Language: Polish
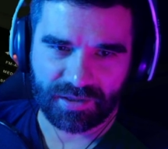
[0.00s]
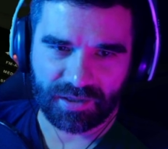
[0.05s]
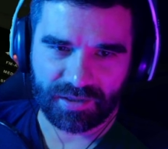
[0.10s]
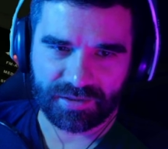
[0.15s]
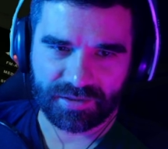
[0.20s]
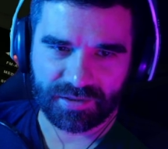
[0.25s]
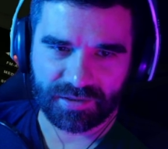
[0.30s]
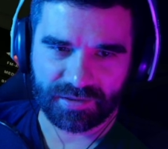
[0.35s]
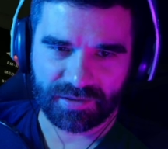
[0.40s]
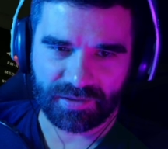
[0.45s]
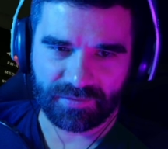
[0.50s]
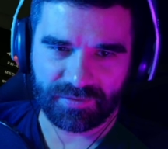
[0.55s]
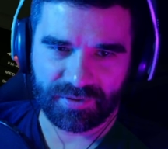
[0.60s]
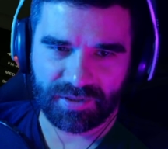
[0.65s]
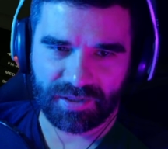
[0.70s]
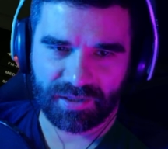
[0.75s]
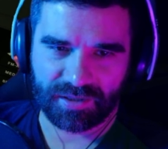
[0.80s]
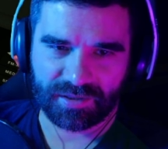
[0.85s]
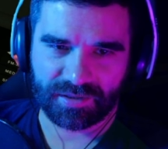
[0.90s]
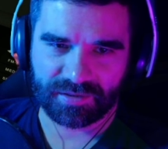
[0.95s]
Czekajcie,
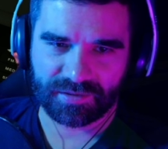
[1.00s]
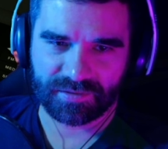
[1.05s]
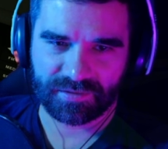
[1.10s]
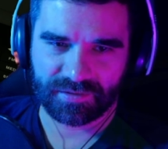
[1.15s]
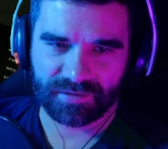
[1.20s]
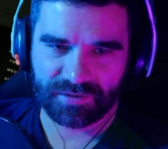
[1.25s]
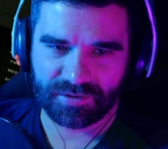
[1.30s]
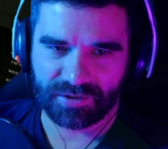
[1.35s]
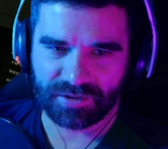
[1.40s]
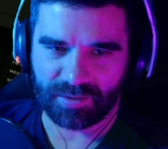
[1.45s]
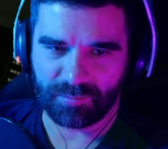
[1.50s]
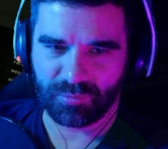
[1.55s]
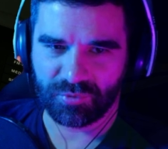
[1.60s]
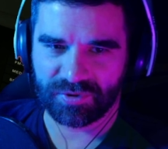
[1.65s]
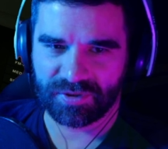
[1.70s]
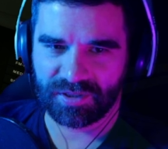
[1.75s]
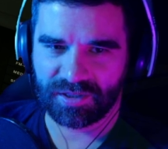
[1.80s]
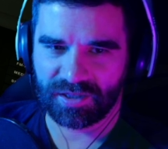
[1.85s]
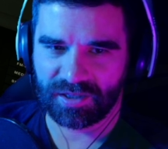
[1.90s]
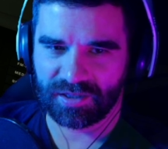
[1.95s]
Dawidek, czy ta
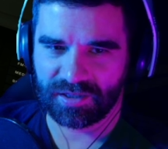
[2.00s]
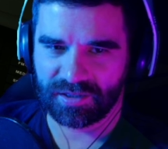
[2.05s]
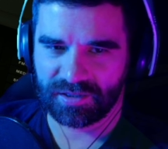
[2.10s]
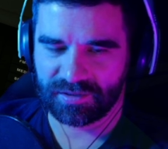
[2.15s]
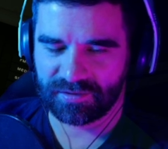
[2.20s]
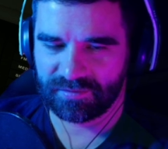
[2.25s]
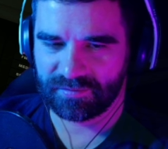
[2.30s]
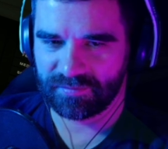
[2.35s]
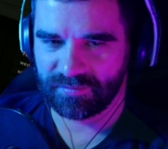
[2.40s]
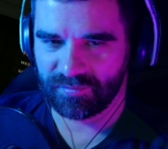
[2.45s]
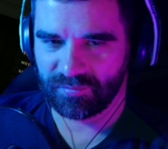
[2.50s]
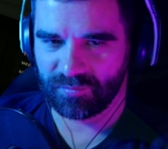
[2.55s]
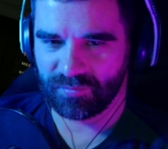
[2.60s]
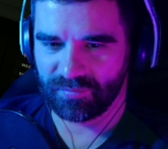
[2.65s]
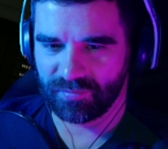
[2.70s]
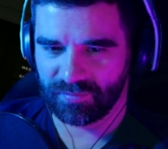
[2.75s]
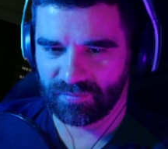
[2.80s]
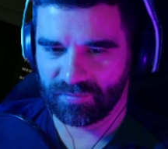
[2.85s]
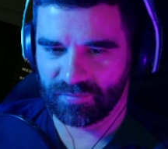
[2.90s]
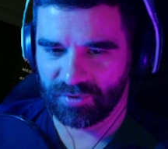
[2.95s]
muzyka,
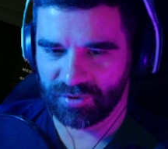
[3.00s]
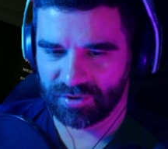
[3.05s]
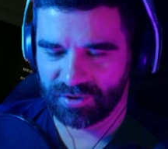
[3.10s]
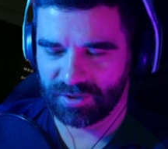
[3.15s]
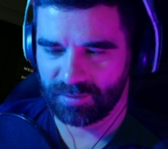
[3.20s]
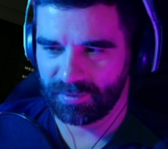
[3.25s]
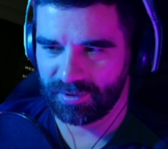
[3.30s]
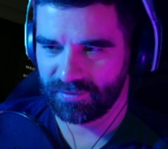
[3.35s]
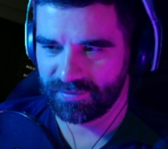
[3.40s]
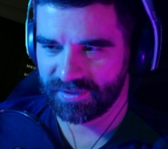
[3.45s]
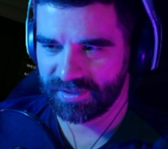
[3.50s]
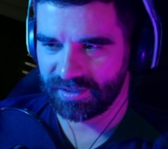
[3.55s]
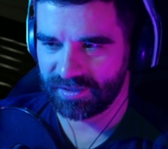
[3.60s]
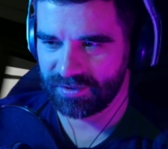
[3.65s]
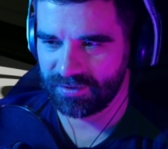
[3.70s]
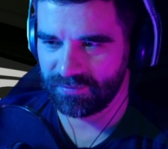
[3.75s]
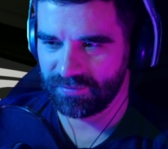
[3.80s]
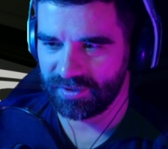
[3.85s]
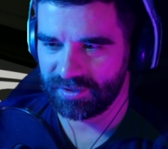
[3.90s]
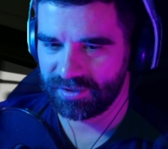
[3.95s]
mm, może trzeba ją
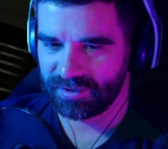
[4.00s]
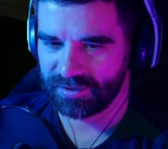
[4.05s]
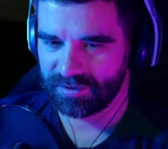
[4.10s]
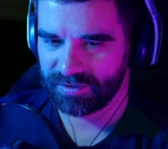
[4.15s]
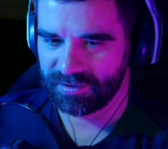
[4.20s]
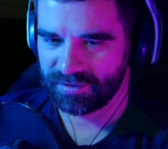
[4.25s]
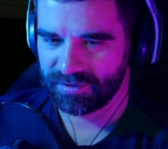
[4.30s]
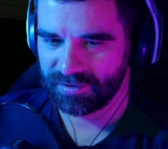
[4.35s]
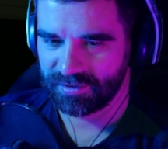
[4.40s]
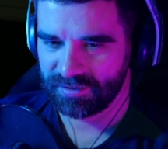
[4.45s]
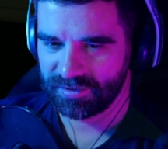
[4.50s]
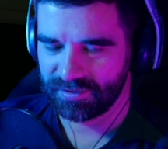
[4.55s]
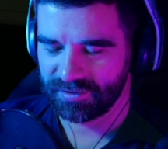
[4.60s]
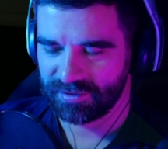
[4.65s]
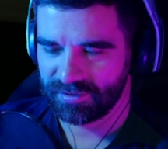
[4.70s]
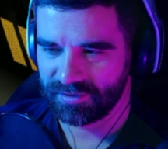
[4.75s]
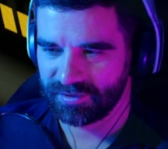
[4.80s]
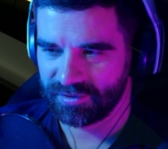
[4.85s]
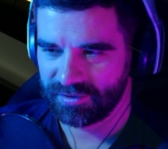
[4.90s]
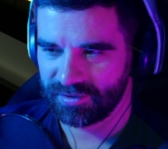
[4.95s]
skasować?
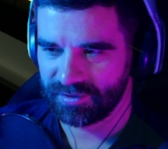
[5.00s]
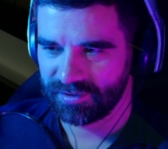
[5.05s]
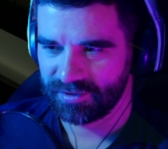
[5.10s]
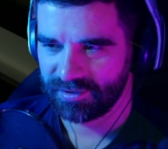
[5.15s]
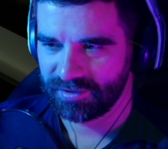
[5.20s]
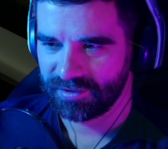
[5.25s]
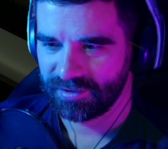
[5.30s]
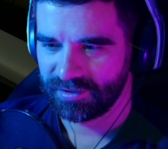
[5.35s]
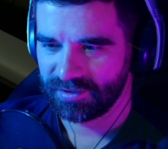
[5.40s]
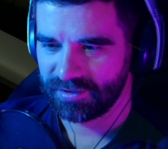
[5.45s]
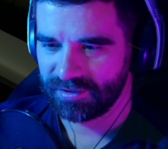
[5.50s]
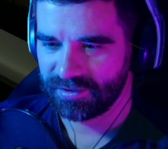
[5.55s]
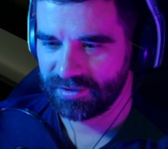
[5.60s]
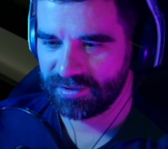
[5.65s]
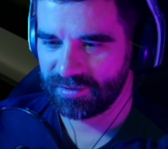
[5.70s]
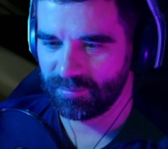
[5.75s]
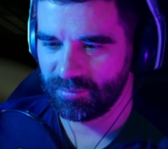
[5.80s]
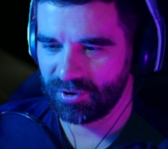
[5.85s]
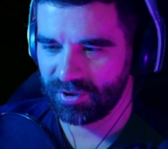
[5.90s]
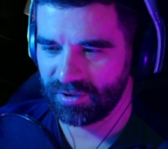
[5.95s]

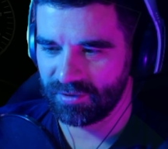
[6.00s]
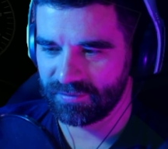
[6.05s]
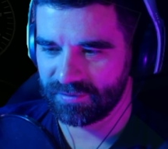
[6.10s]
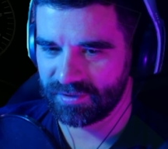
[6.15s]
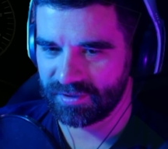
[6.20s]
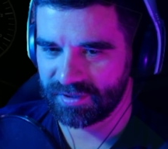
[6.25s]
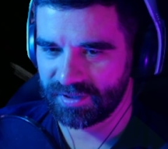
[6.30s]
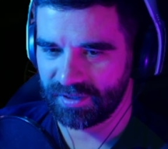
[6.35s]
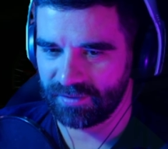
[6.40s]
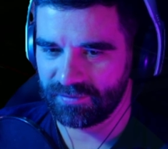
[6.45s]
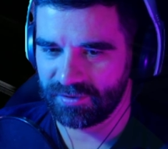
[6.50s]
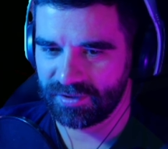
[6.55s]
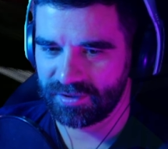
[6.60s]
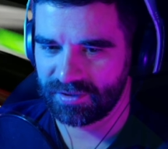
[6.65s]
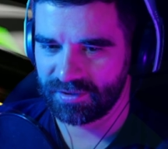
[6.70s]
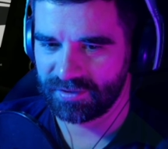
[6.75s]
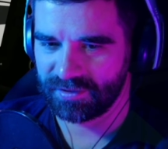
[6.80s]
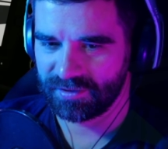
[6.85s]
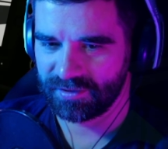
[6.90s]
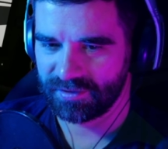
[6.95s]
Czy mogę ją
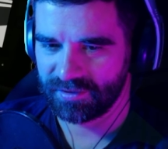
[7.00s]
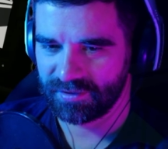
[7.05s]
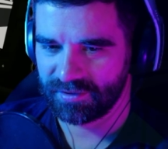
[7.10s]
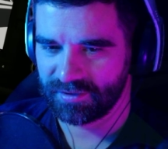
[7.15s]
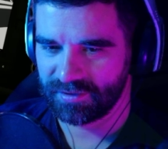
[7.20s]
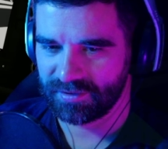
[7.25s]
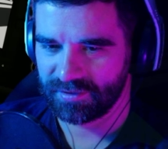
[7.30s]
zostawić?